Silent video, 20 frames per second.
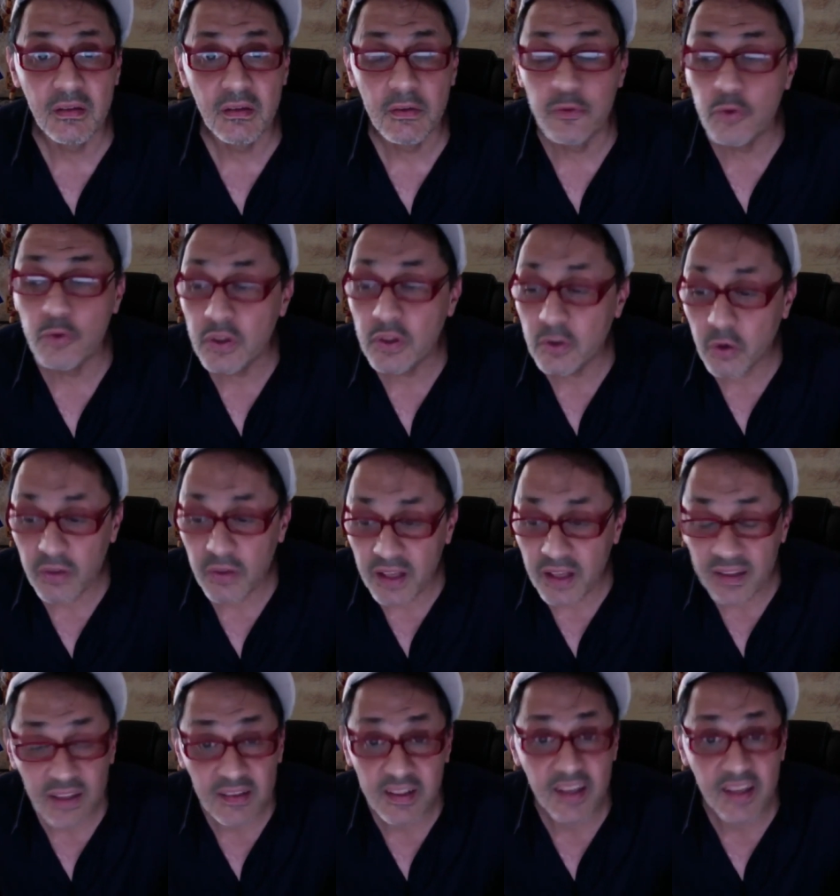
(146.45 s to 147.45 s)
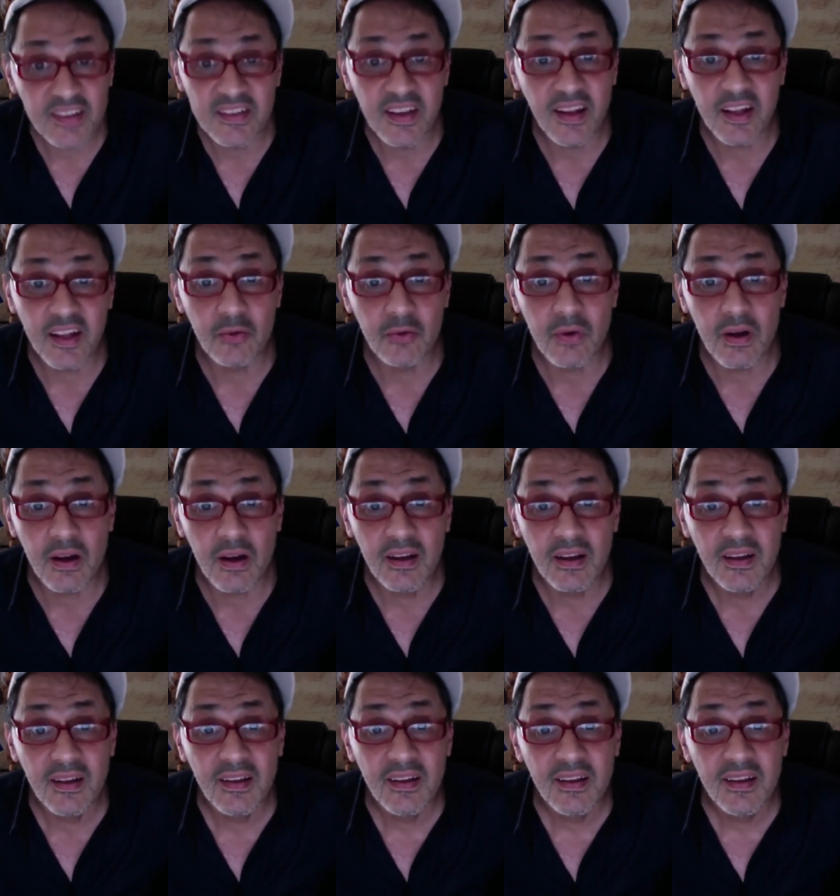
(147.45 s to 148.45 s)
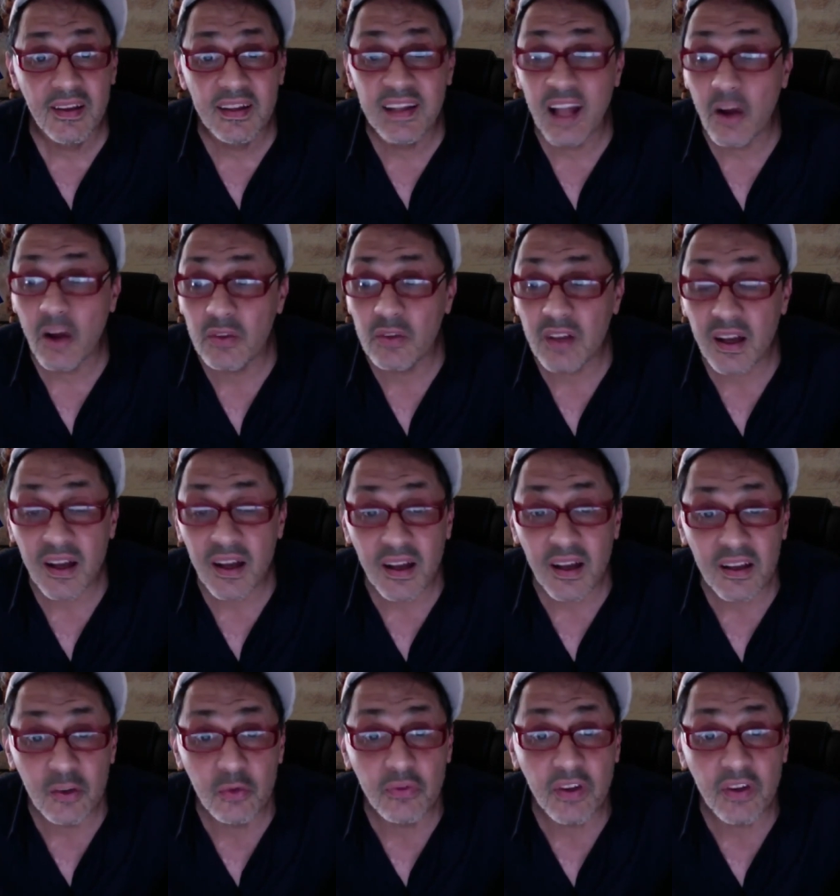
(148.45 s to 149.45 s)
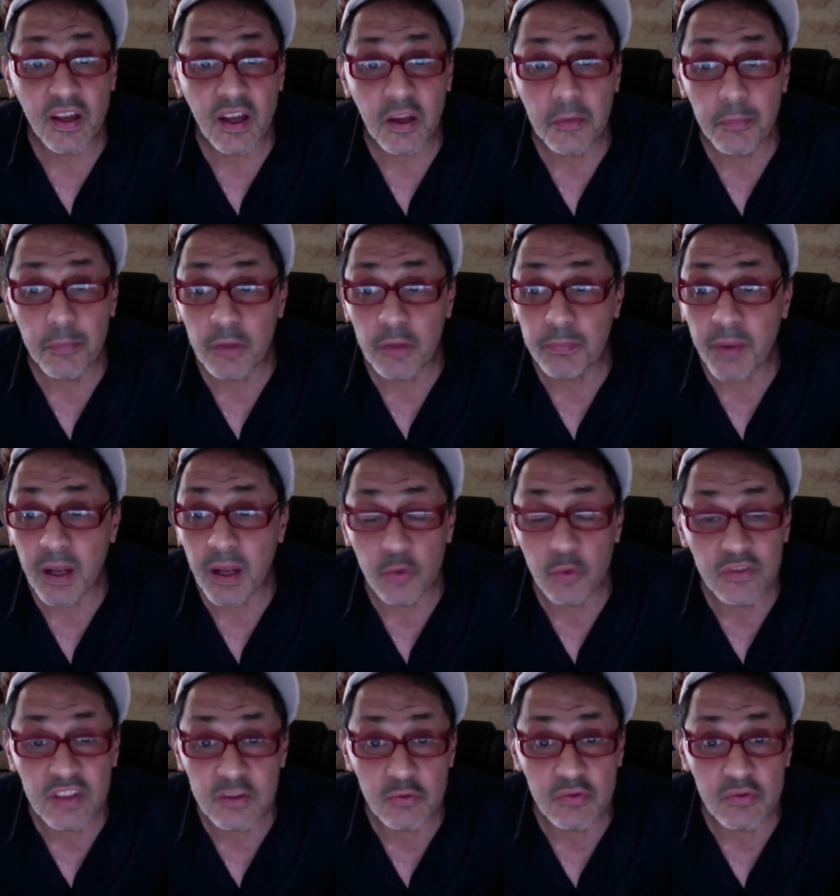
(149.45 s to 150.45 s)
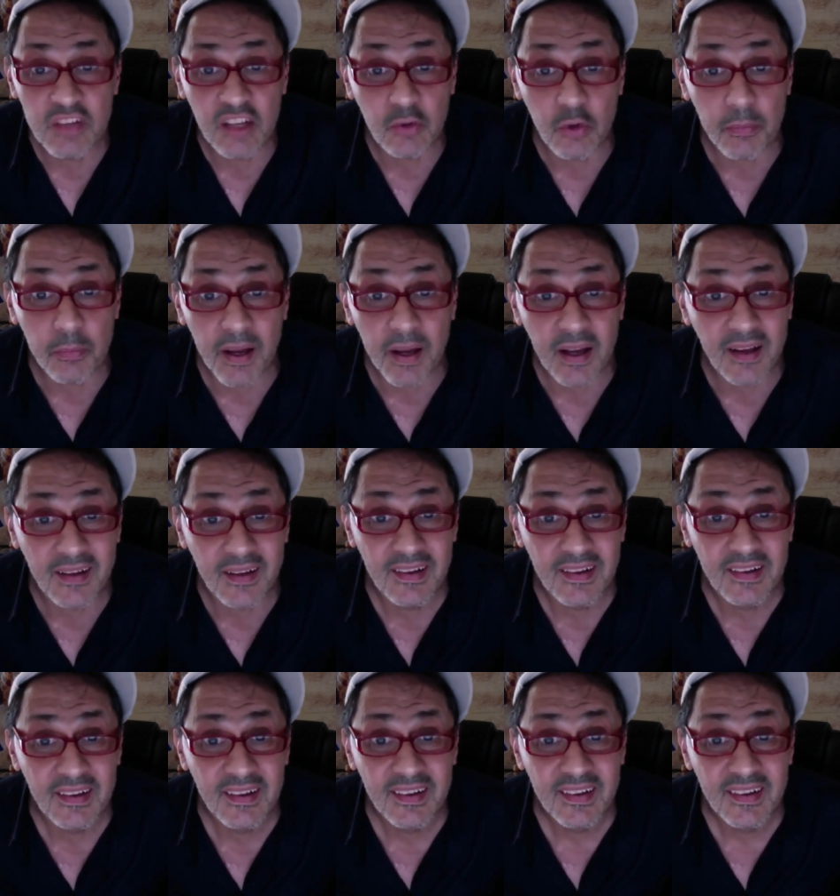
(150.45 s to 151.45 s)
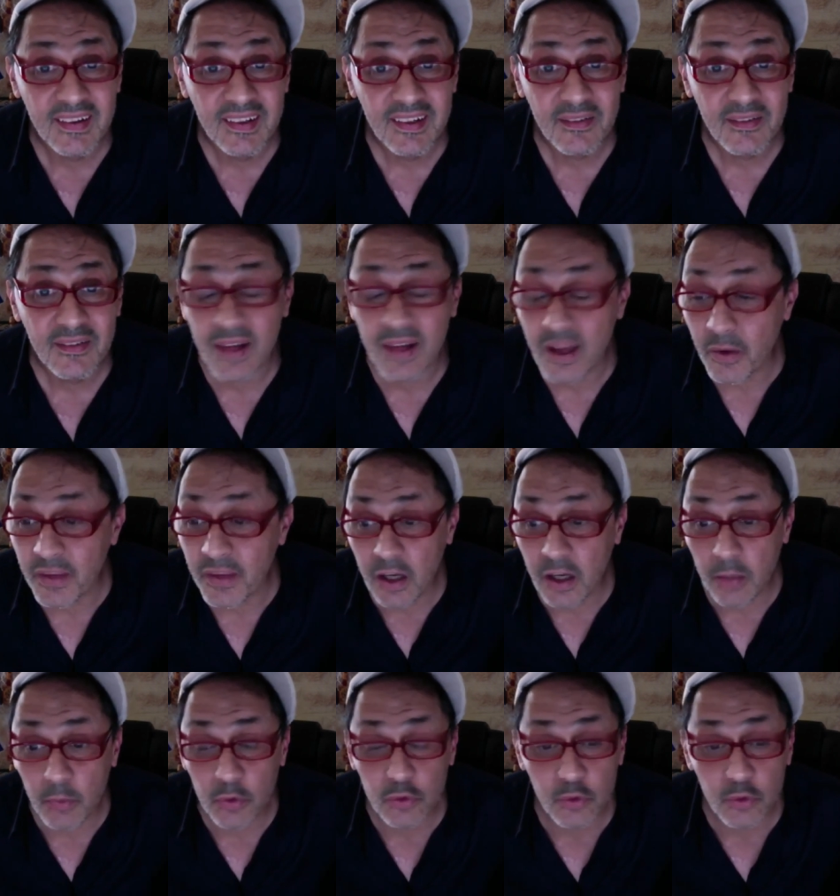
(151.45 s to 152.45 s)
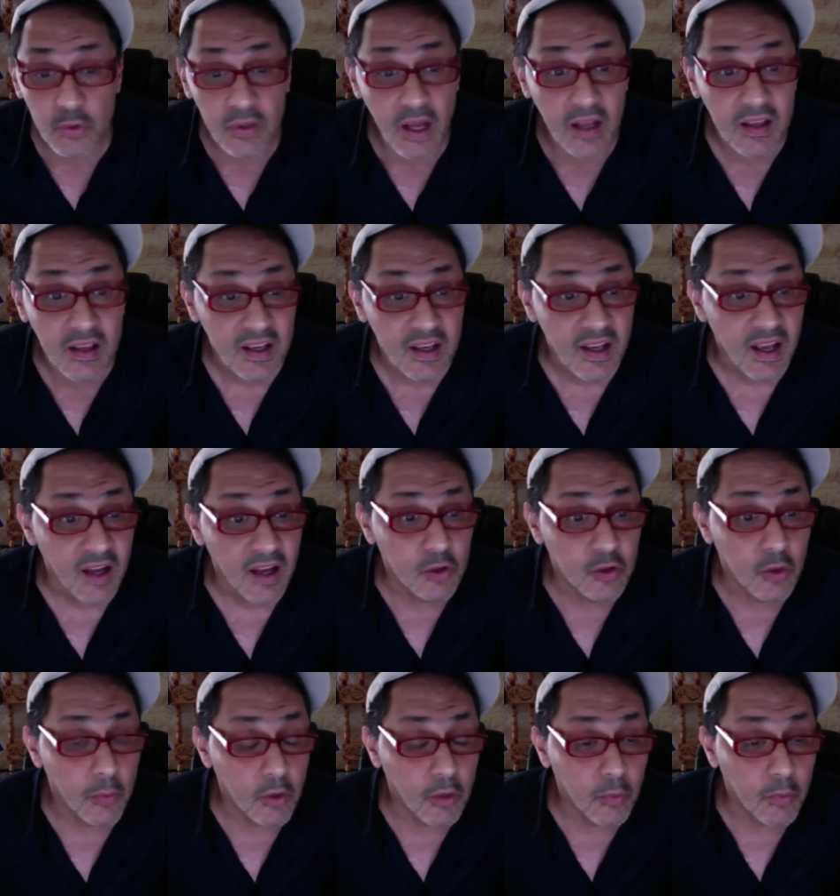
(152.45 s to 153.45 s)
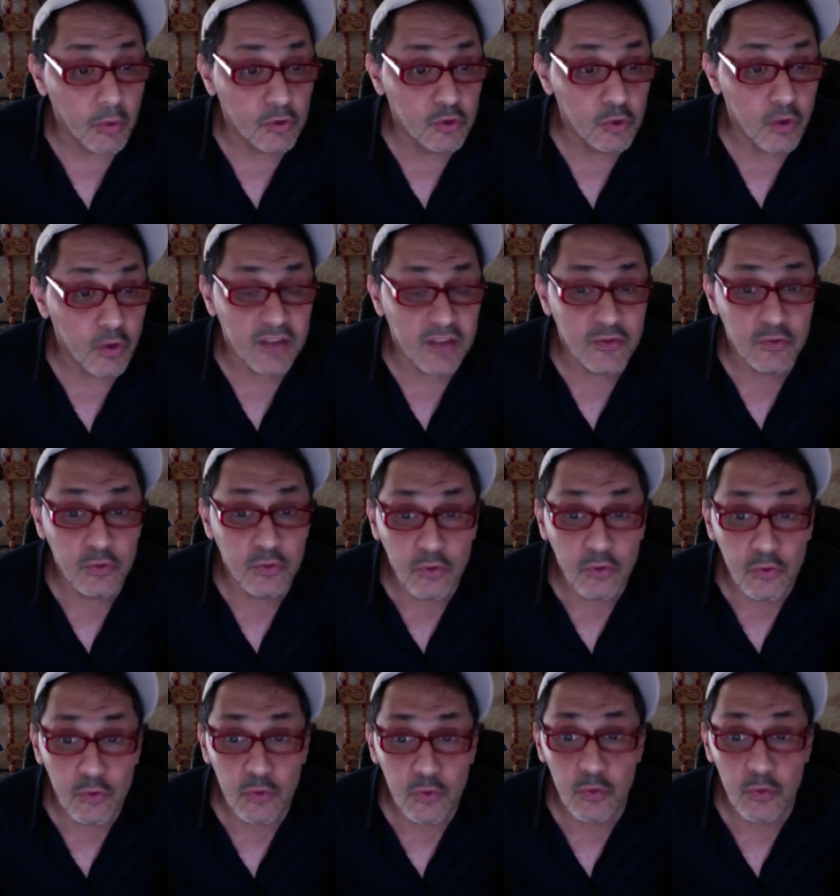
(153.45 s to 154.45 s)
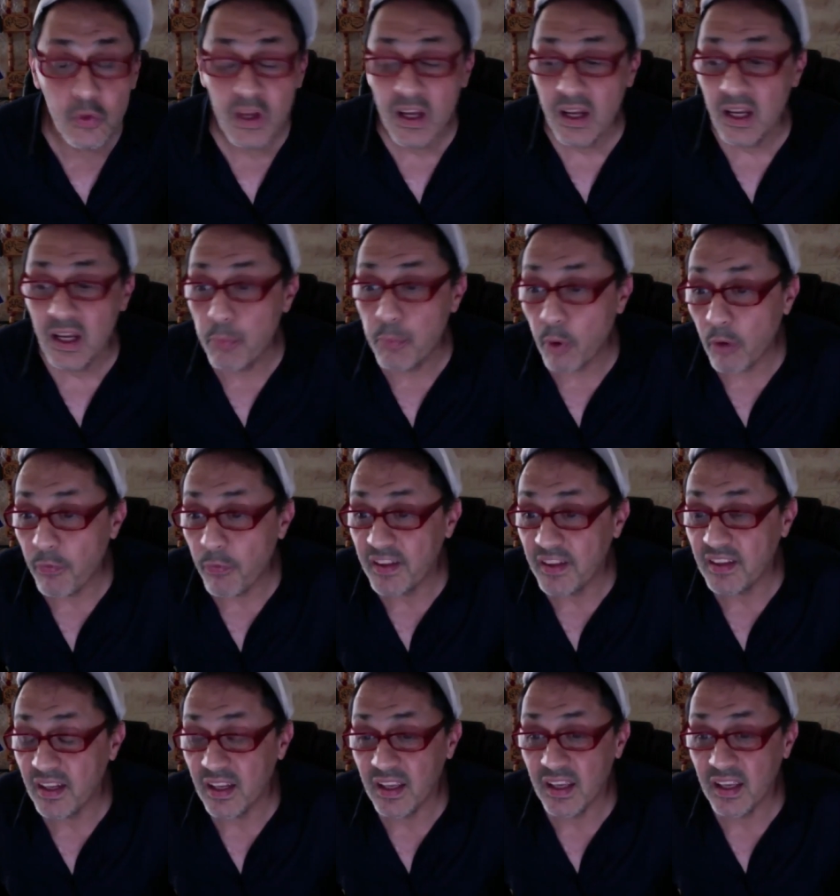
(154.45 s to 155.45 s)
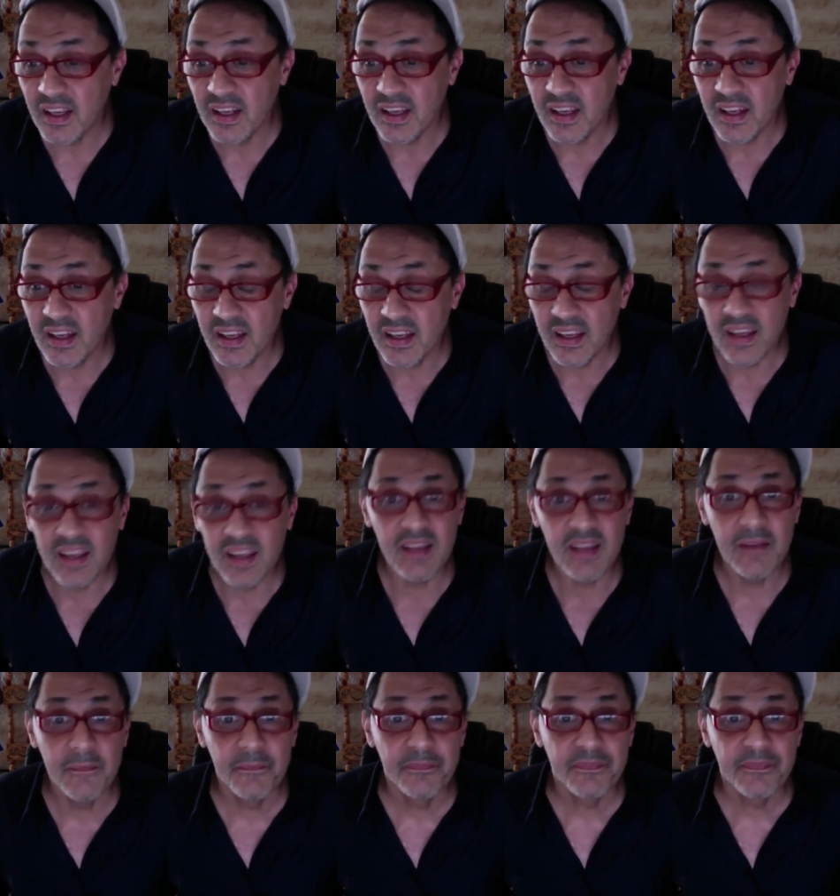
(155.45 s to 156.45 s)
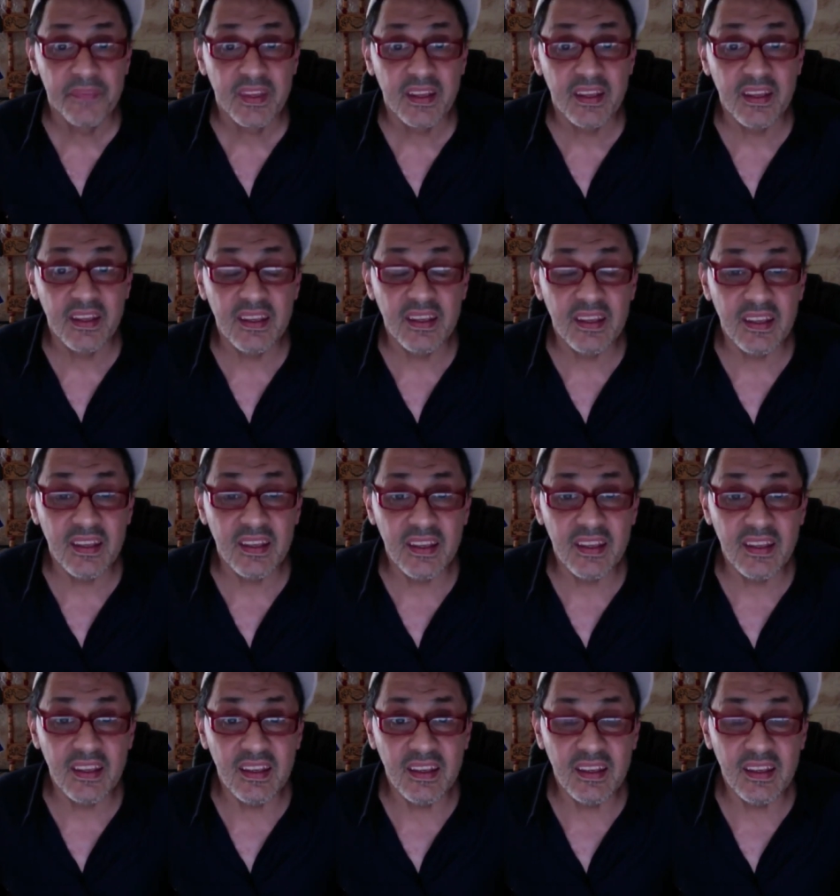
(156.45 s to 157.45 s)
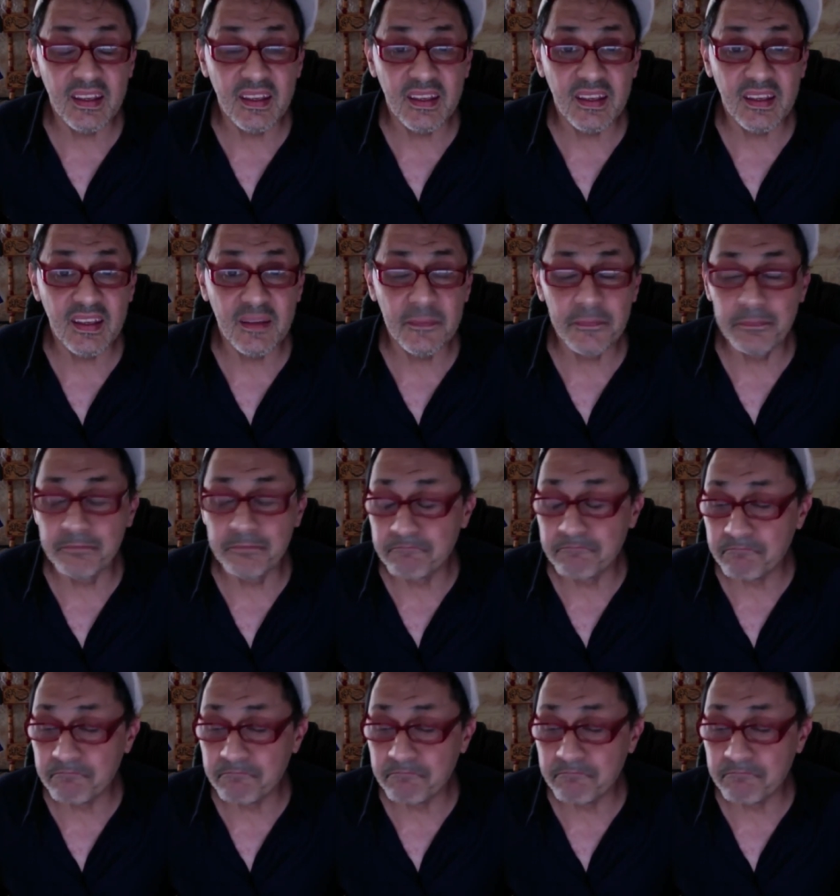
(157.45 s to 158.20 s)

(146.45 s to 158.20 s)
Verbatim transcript: Dieu, il te rendra ta terre si elle est à toi. Il te la rendra, il t'ouvrira une porte par là où tu n'y attends pas. Voilà, regarde comment Dieu a, comment Dieu a soutenu les prophètes et les, et et,